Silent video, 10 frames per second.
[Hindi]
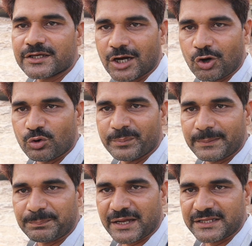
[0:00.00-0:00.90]
गाँव
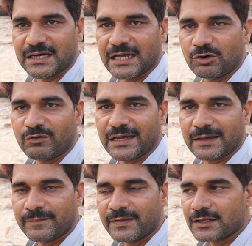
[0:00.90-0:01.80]
में पानी आया हुआ
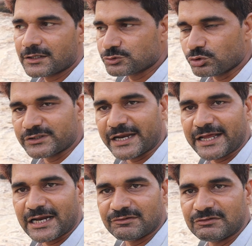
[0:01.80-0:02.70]
है जो
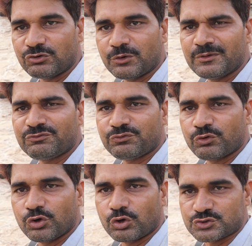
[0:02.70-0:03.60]
दराय रावी वो भी
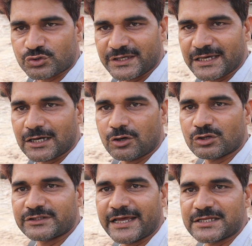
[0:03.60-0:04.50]
फुल हो चुकी है
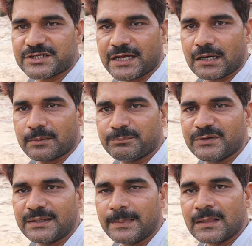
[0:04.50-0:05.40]
और दराय चनाब
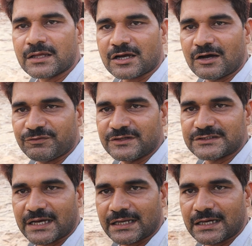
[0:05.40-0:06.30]
भी काफ़ी
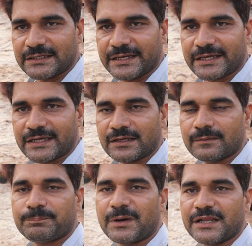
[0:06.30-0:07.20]
ज़्यादा यानी कि
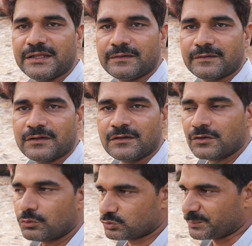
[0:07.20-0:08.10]
पानी
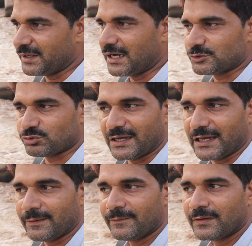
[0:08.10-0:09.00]
उसमें आ चुका है